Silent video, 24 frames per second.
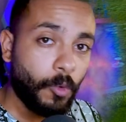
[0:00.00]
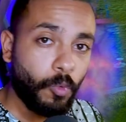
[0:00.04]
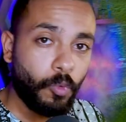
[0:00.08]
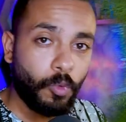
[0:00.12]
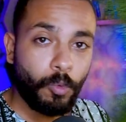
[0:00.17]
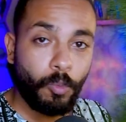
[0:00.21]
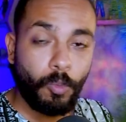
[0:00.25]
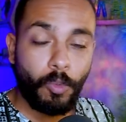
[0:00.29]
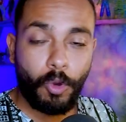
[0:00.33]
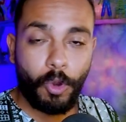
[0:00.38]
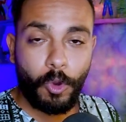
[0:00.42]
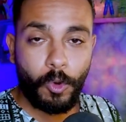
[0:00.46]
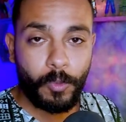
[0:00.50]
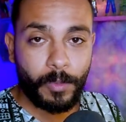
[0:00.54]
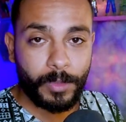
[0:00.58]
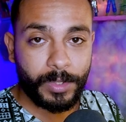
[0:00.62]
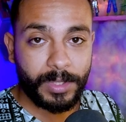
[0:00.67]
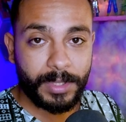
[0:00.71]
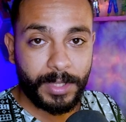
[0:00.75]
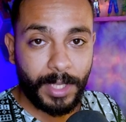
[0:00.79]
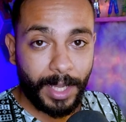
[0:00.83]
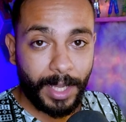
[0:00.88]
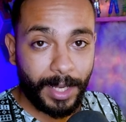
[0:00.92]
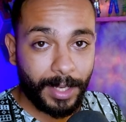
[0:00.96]
والمقاومه
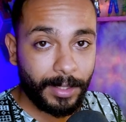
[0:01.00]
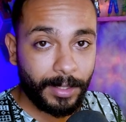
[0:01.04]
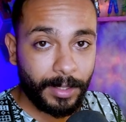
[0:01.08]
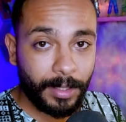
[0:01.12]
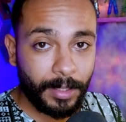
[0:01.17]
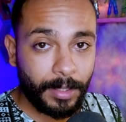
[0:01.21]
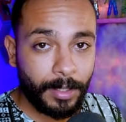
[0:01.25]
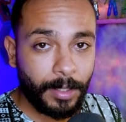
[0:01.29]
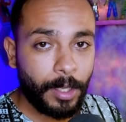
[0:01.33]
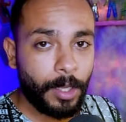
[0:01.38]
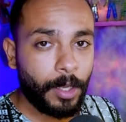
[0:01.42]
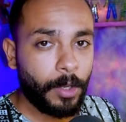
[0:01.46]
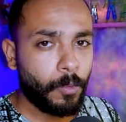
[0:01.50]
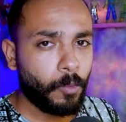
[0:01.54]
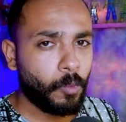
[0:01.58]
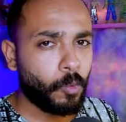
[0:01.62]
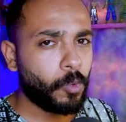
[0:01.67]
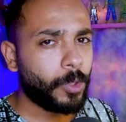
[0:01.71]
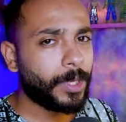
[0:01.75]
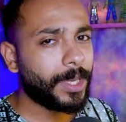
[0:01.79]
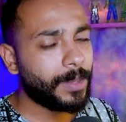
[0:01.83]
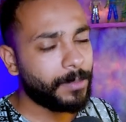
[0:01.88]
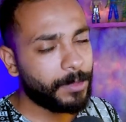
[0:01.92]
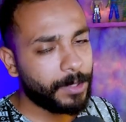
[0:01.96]
السحريه
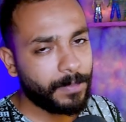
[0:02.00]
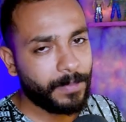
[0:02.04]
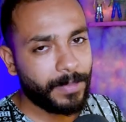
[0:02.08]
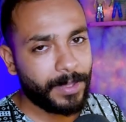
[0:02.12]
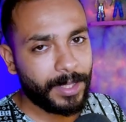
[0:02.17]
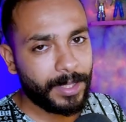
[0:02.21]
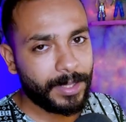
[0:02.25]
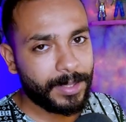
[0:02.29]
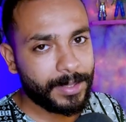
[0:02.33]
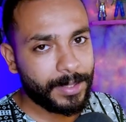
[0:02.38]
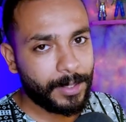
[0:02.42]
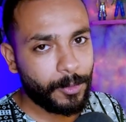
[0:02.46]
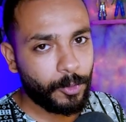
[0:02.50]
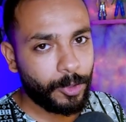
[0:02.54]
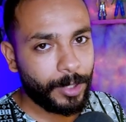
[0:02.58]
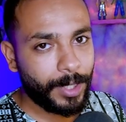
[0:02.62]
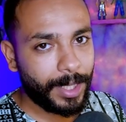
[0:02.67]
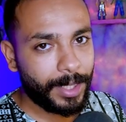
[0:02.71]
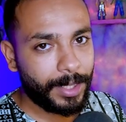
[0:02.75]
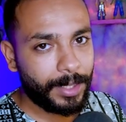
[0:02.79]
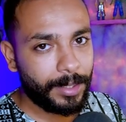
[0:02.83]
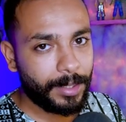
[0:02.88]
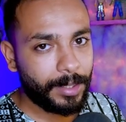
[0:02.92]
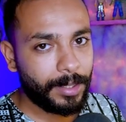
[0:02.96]
وكمان بقى نزود
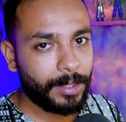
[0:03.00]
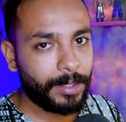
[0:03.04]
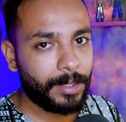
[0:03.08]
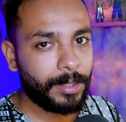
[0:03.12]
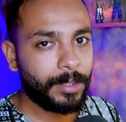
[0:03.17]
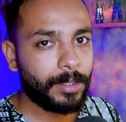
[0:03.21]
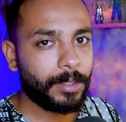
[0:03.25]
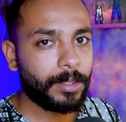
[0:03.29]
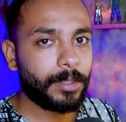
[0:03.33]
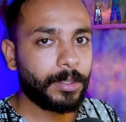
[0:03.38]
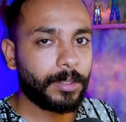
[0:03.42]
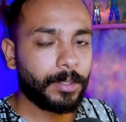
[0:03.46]
عليها